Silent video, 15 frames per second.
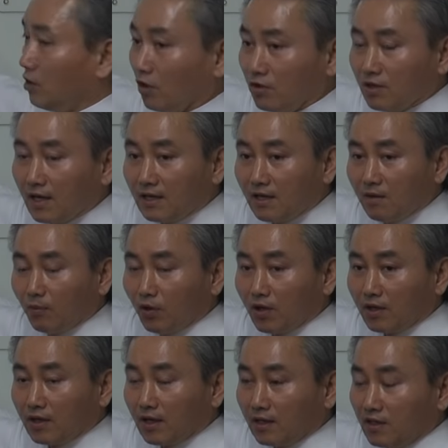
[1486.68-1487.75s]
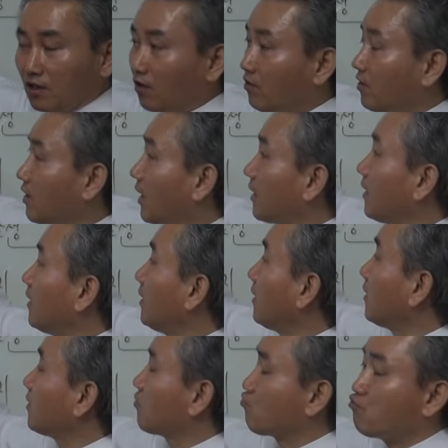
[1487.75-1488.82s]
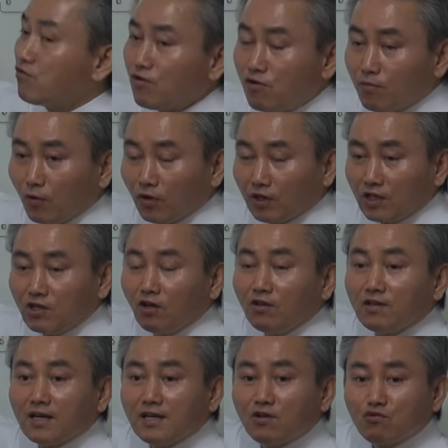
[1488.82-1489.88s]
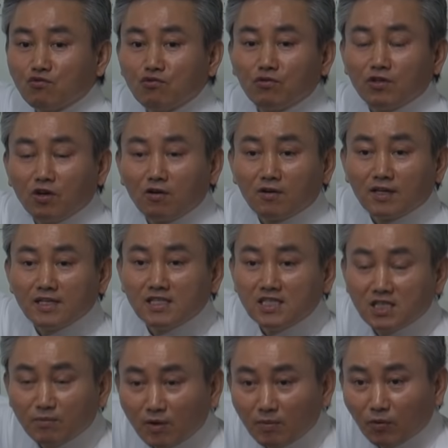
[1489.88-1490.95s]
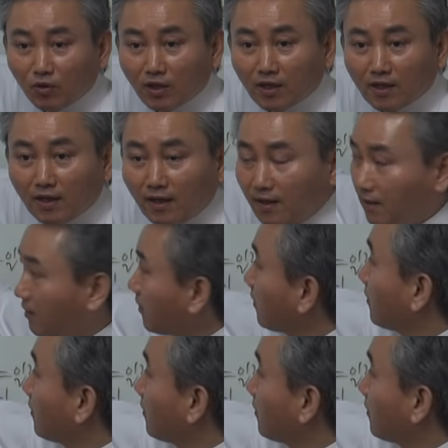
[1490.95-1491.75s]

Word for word: 연간을 보니까, 연간의 궁을 보니까, 연간의 궁, 연간의 집을 보니까